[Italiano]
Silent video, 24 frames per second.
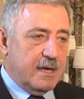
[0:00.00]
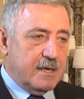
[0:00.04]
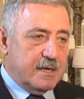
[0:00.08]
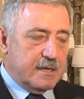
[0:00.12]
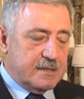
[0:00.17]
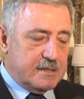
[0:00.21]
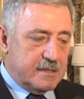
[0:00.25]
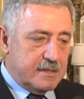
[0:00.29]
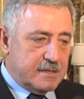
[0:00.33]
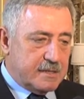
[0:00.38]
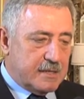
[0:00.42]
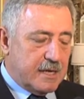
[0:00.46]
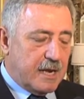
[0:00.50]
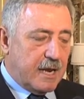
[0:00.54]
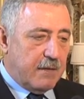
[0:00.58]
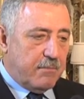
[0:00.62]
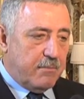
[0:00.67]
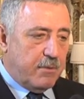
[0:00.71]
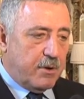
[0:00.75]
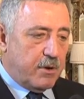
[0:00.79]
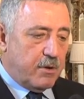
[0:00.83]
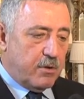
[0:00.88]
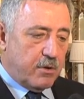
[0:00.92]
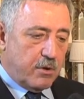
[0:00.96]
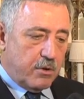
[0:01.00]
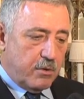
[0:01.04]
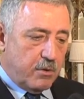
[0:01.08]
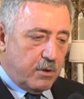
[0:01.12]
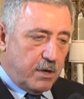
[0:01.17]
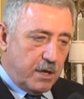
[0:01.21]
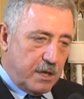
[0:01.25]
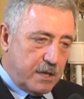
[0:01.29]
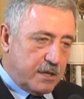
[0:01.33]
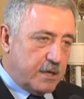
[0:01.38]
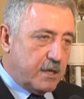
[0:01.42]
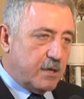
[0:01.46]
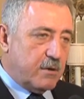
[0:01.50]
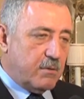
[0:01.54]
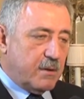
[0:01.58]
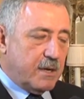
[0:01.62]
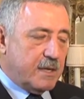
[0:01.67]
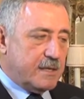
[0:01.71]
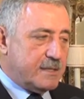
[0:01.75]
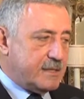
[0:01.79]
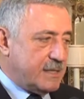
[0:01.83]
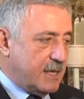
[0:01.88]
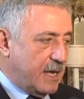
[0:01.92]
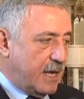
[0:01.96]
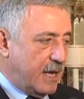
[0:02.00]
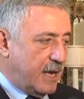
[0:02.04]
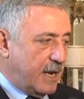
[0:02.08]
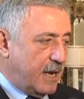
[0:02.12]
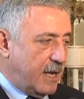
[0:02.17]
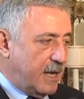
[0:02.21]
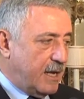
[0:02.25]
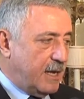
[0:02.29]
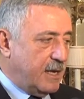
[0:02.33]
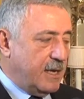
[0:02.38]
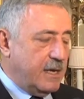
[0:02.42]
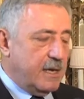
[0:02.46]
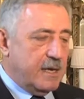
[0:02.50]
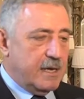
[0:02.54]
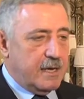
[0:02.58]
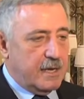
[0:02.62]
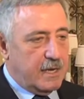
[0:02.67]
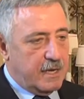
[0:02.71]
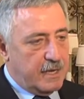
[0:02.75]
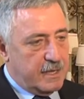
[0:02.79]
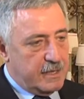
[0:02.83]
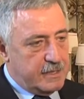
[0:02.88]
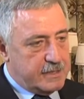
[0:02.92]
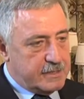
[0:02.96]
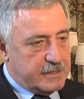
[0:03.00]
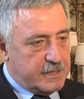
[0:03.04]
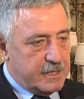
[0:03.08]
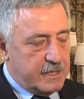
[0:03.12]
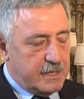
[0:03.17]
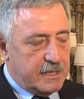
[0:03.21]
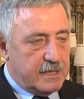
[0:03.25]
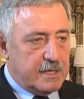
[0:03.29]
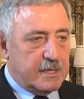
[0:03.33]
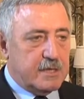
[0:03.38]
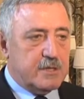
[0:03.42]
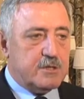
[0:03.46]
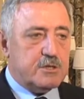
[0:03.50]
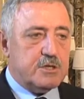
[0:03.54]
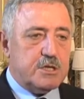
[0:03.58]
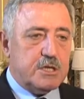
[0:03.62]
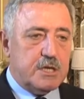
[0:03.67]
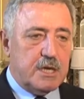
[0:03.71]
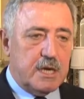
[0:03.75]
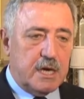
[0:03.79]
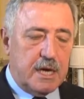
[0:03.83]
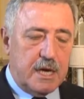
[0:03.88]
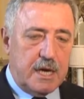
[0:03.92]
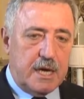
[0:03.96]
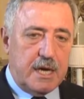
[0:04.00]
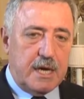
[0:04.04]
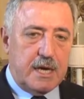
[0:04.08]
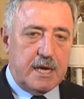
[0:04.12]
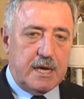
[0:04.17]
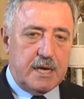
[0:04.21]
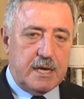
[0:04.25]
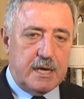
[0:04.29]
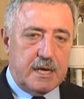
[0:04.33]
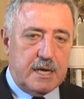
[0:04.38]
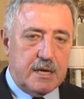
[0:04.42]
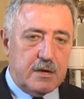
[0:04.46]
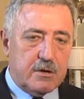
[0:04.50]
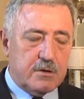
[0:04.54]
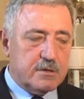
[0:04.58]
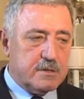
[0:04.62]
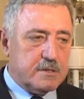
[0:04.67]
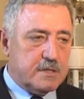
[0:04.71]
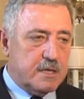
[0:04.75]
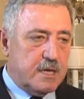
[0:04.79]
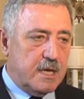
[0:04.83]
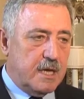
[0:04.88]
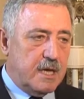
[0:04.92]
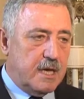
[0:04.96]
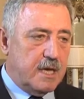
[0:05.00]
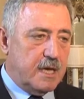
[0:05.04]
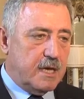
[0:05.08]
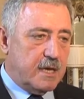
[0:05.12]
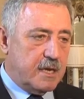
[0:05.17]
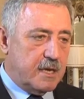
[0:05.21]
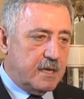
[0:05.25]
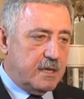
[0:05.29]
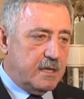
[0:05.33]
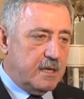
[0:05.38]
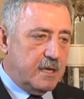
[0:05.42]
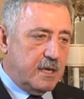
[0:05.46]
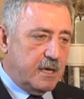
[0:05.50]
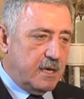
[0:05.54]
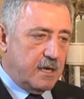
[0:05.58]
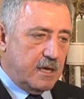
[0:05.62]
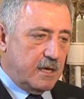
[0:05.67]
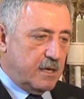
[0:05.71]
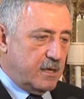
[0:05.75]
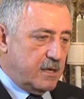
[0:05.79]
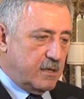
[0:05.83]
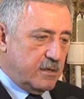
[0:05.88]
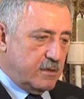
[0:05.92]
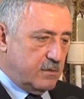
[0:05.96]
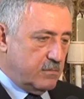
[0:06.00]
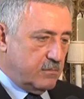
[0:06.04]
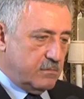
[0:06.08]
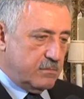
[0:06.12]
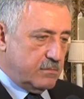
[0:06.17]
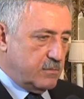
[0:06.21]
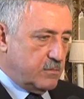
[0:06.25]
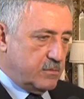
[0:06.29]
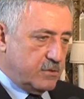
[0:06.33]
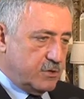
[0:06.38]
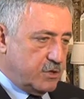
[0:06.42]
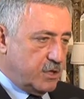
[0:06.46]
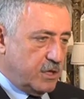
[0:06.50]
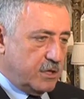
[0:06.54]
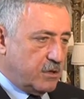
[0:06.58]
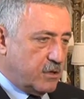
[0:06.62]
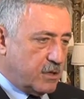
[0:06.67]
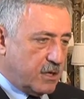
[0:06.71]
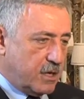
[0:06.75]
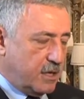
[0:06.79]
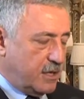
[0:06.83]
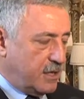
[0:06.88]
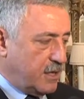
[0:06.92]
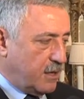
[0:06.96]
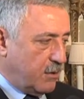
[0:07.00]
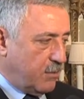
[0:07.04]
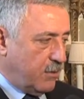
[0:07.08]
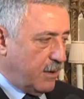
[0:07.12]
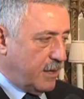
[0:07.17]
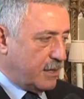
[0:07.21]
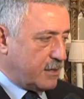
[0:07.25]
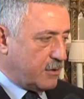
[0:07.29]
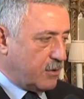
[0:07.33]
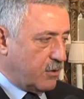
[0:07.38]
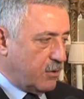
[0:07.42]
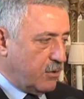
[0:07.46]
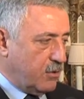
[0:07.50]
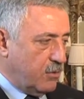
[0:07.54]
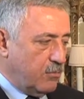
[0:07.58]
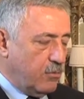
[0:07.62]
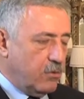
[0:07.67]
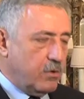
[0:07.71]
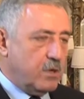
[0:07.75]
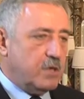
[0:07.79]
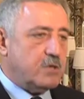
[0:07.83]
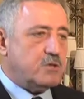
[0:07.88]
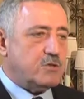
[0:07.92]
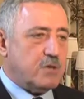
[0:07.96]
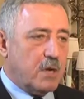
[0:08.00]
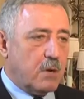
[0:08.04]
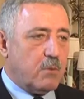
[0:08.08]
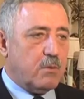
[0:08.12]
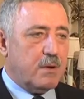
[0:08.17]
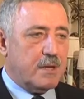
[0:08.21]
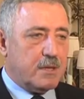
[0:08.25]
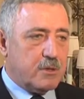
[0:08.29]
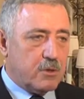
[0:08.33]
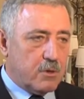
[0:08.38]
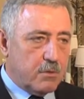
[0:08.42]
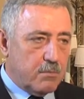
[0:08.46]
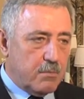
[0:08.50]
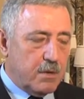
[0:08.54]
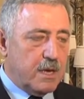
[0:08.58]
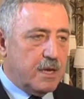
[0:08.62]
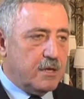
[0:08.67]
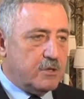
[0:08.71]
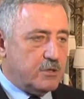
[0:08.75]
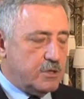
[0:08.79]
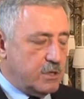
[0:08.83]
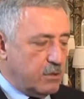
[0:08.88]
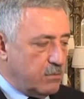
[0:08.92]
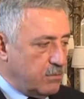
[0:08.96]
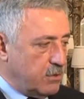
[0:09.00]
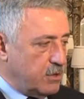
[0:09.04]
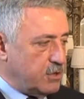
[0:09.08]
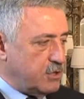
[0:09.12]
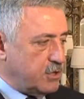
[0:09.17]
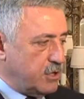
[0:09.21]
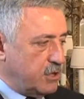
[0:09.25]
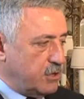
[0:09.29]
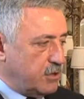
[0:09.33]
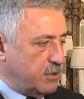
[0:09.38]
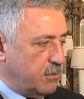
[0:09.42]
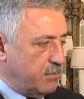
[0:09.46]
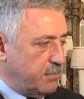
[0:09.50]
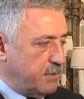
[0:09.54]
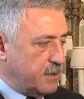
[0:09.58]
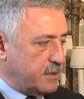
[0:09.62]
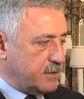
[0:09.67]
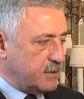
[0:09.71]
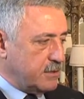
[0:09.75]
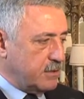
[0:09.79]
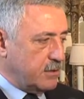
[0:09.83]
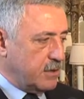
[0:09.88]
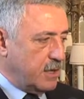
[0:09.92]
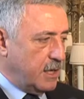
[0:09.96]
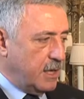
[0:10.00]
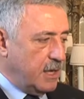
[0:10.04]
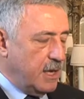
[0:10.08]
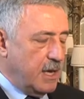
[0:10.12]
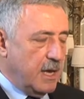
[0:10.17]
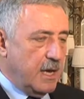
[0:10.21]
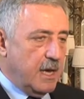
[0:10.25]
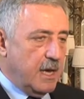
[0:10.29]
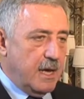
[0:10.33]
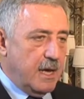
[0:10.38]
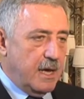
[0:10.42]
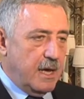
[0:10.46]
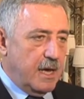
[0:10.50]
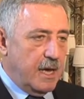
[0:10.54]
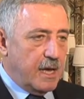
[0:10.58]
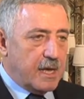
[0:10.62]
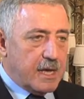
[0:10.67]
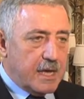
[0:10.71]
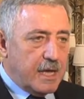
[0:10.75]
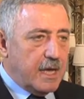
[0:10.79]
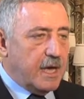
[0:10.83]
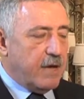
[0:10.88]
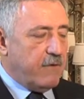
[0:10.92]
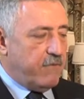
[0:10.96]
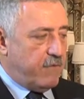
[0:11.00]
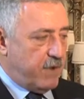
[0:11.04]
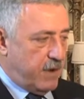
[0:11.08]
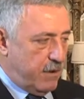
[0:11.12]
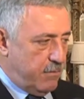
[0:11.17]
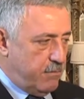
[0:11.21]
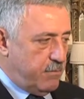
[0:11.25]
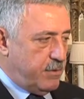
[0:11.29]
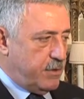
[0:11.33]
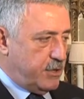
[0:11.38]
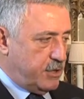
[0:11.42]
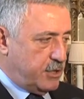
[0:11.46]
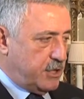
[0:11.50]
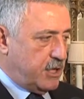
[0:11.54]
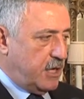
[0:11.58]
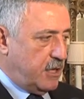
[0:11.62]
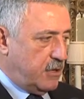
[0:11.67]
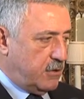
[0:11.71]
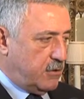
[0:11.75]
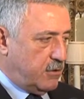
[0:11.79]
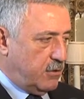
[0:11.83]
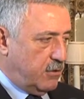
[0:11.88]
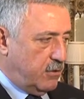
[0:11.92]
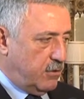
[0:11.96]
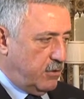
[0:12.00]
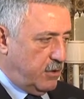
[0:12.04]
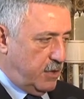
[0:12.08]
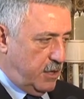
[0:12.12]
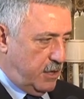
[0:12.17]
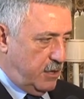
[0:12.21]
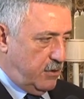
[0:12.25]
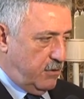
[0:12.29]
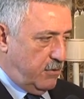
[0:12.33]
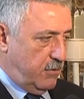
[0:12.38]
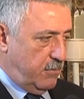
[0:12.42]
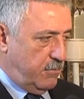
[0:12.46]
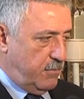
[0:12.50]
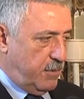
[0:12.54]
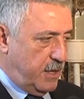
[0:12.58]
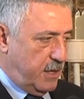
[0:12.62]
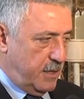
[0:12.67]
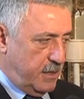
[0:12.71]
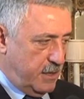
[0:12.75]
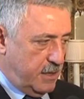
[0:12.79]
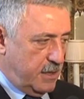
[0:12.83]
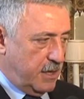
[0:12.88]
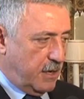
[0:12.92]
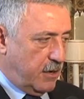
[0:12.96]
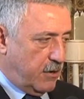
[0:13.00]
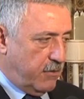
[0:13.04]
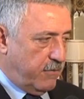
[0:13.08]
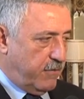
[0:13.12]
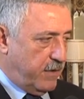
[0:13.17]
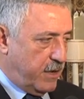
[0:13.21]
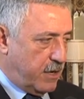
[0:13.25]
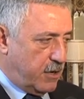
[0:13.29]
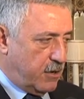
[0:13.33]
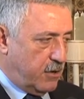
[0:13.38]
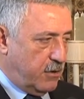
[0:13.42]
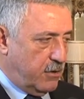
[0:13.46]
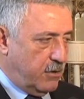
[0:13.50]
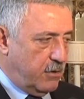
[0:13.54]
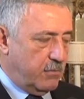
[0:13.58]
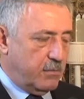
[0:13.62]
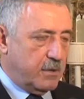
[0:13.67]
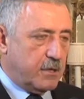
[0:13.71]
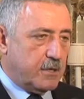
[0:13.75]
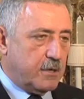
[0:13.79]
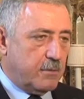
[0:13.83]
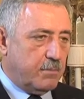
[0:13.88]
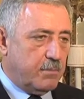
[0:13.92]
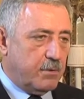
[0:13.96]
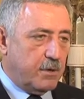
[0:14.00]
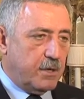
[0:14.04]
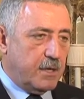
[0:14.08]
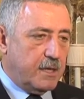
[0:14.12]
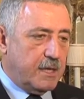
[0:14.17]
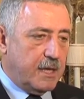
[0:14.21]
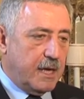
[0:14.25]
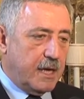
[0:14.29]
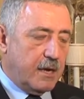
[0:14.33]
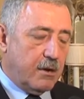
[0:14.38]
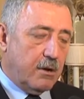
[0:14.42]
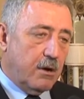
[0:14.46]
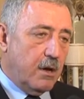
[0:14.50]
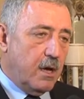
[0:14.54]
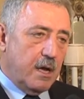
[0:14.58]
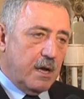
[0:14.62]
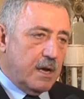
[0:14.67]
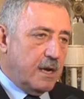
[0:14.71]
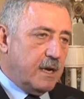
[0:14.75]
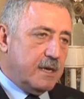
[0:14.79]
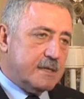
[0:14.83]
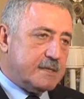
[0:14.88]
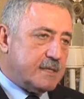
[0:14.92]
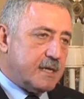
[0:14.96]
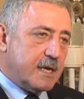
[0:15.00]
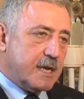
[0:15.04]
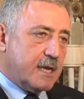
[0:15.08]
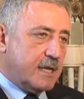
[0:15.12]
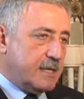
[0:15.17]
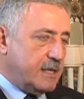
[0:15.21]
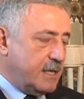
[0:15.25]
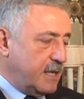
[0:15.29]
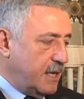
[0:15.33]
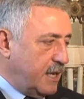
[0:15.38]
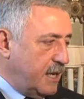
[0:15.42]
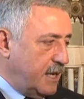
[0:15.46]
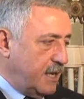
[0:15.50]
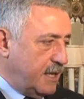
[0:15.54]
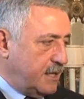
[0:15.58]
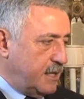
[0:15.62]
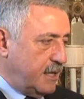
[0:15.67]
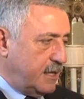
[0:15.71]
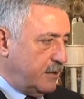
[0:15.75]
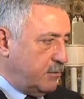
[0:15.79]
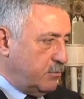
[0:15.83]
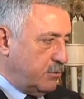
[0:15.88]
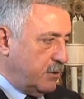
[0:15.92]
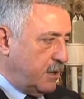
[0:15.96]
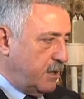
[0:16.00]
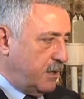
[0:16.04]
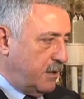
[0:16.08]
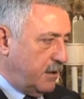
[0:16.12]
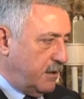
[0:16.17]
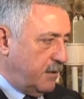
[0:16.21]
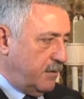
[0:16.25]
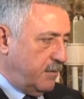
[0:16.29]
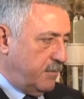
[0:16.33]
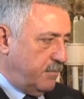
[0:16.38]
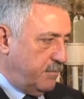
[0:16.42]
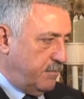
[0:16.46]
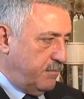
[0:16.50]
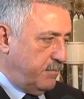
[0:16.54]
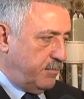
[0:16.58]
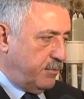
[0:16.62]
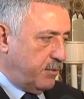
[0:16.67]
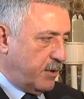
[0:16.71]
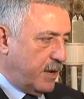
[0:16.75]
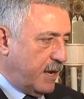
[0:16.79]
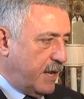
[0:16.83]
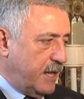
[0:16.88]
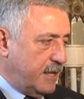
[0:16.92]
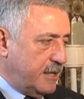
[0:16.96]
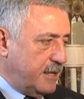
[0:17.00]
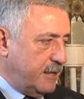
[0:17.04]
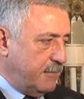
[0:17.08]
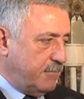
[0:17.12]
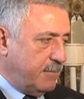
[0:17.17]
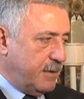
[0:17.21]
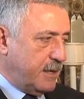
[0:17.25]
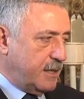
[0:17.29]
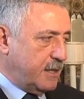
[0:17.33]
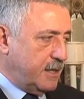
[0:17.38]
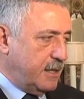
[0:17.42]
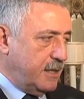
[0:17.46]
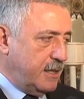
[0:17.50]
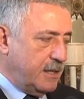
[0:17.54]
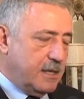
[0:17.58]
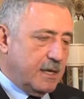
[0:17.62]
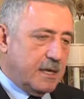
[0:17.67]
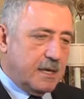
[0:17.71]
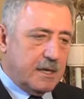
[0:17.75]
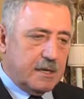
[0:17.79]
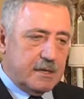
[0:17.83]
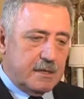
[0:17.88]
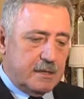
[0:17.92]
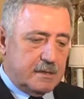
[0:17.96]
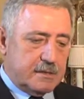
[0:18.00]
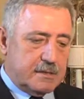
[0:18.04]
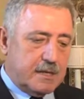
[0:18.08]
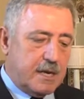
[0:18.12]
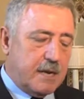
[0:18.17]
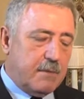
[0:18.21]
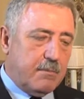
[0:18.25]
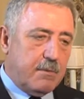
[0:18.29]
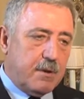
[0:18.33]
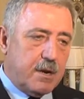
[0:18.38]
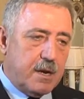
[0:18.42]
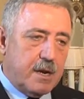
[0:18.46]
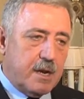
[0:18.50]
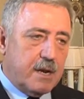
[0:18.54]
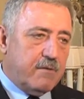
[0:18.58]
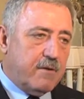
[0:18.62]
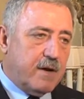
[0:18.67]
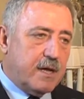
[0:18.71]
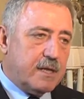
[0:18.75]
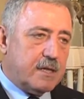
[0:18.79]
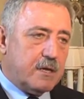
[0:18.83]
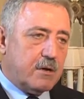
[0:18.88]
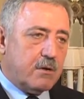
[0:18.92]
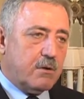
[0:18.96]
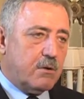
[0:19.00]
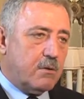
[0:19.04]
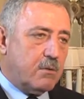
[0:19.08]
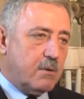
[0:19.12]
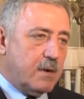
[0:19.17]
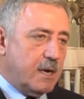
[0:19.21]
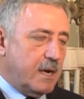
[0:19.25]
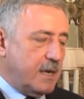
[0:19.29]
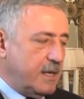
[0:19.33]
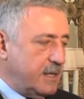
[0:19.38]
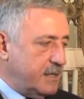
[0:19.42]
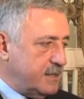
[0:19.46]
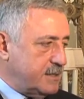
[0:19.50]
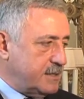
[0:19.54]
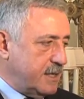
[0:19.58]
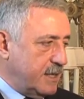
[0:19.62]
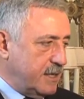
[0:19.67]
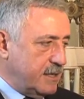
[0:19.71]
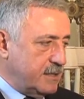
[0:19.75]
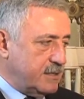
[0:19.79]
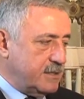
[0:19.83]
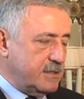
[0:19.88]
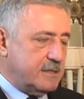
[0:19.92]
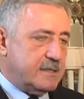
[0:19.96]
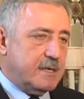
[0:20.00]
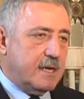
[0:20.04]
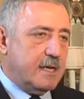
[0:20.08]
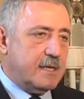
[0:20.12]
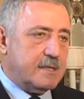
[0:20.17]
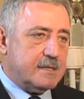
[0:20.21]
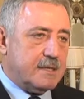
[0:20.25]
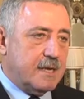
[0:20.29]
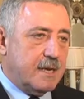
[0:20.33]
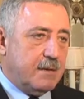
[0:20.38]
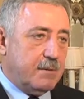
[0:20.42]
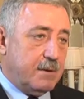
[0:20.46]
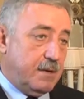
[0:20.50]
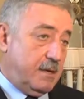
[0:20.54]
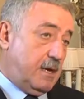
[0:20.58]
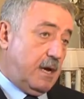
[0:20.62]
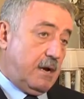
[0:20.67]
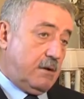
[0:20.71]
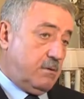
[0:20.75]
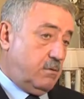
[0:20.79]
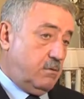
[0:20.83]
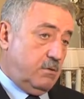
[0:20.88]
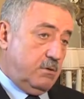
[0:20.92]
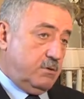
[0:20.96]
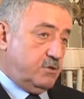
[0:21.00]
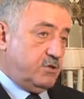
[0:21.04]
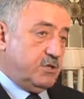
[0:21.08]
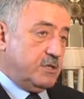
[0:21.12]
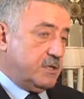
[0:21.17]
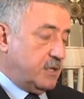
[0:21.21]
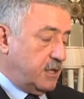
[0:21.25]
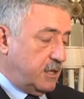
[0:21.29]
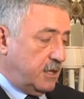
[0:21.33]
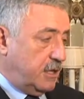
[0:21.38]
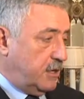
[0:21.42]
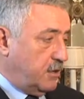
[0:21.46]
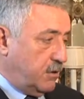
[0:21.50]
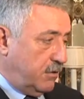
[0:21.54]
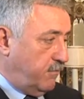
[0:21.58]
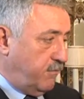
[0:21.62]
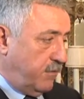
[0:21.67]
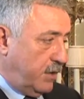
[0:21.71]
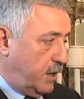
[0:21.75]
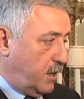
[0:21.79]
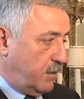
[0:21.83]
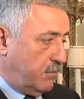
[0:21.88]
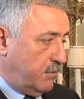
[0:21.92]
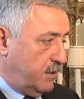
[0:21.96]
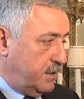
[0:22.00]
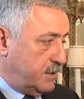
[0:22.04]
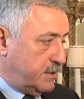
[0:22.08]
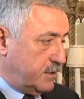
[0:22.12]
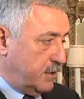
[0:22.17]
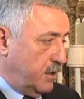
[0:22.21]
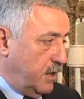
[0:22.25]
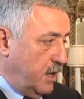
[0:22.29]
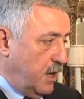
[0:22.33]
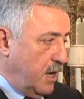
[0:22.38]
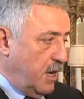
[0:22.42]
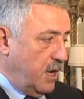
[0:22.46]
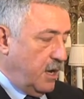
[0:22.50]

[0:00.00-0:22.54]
si sarebbero riuniti in una sala eh, i sindaci e i consiglieri di 134 comuni, cioè 4.500 persone e chi avrebbe scelto i nomi del governo metropolitano? Le segreterie dei due più grandi partiti che sarebbero arrivate con una lista e ci si alza la mano. Ecco, cittadino non vuole questo.